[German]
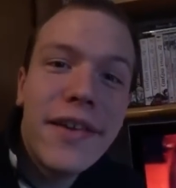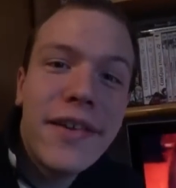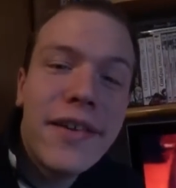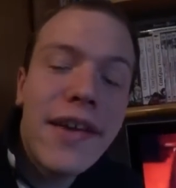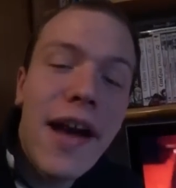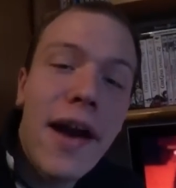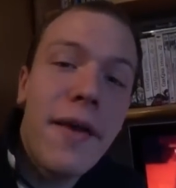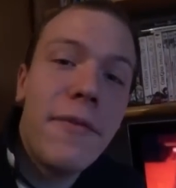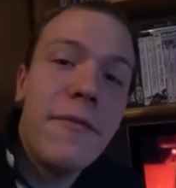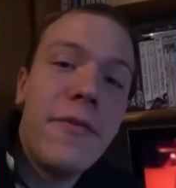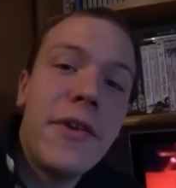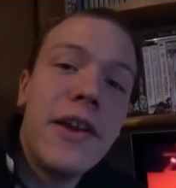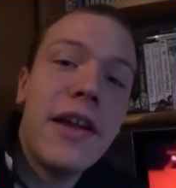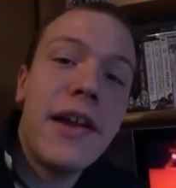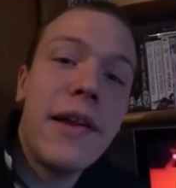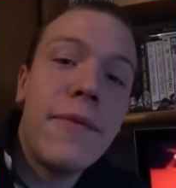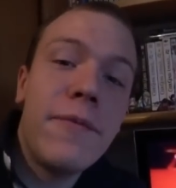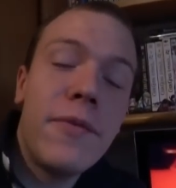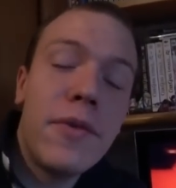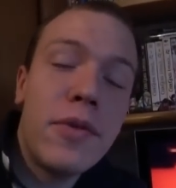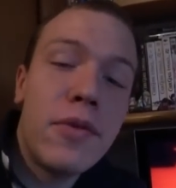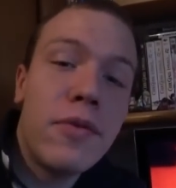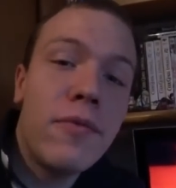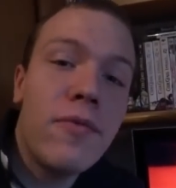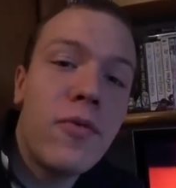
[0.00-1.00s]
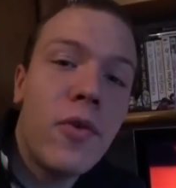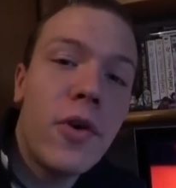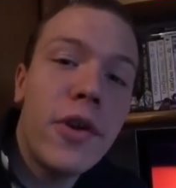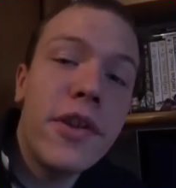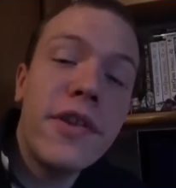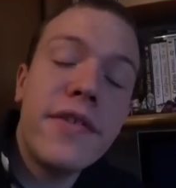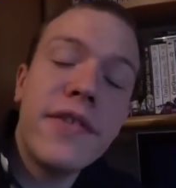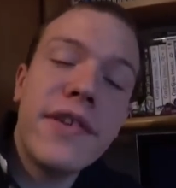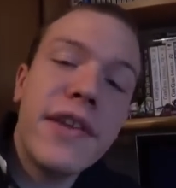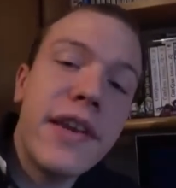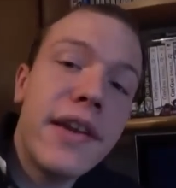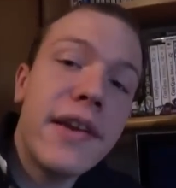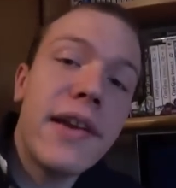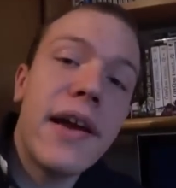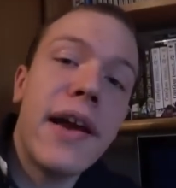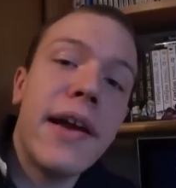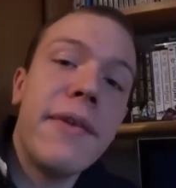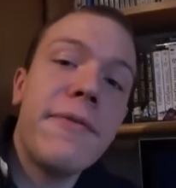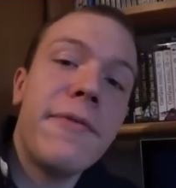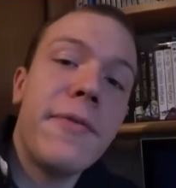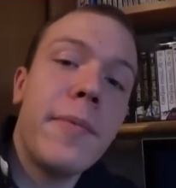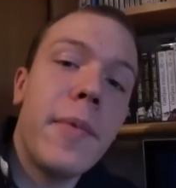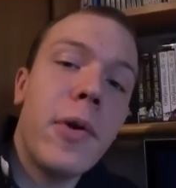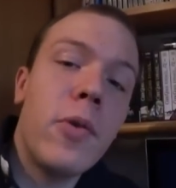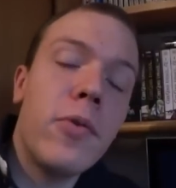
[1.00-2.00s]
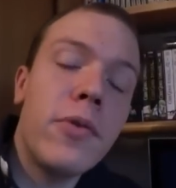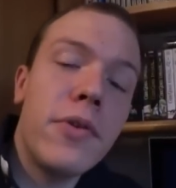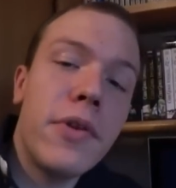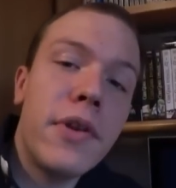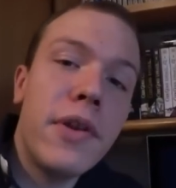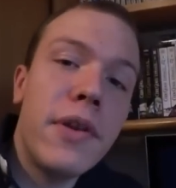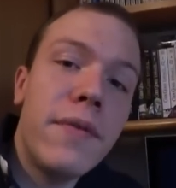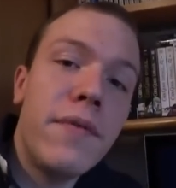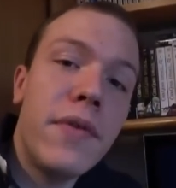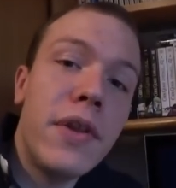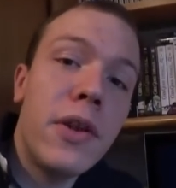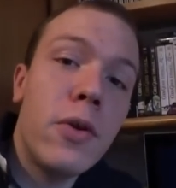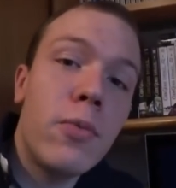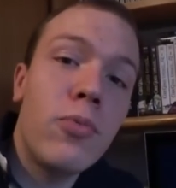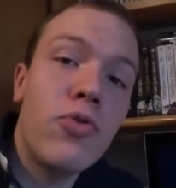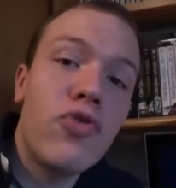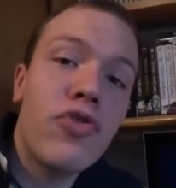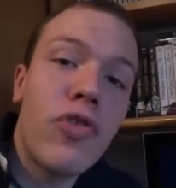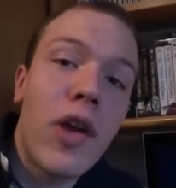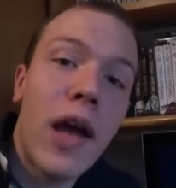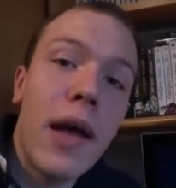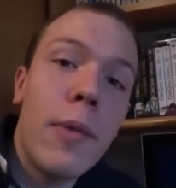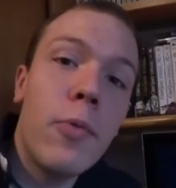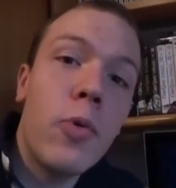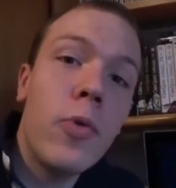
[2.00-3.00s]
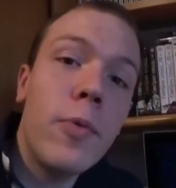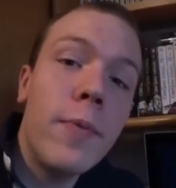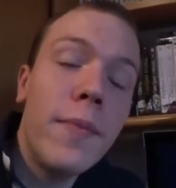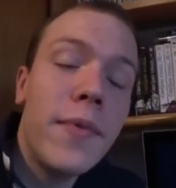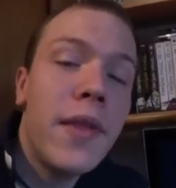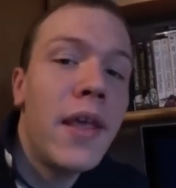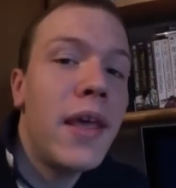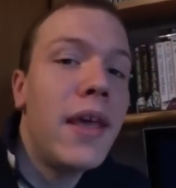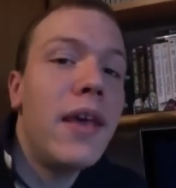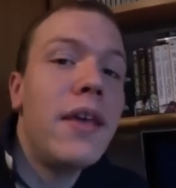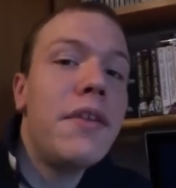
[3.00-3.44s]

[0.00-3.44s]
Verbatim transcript: Ja, wenn ihr das wissen wollt, geht einfach mal unten in die Videobeschreibung.